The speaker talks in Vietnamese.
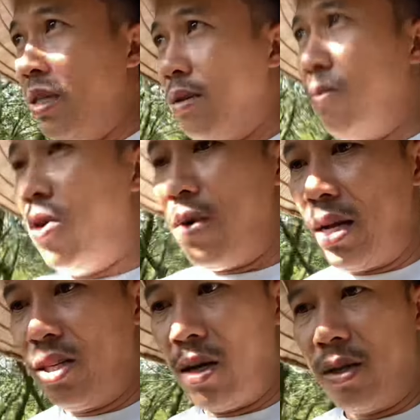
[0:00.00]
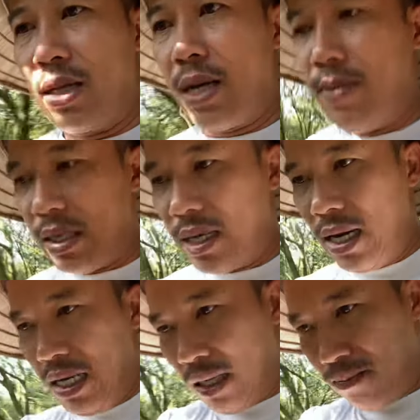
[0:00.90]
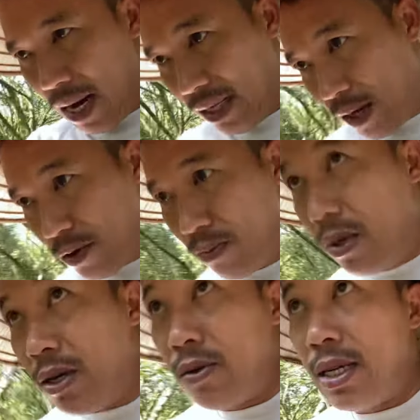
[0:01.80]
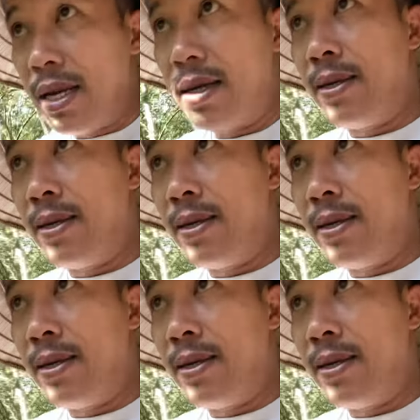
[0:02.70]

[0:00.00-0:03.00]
một hai sọt rồi cái mình gửi bán theo dụng người luôn đó nha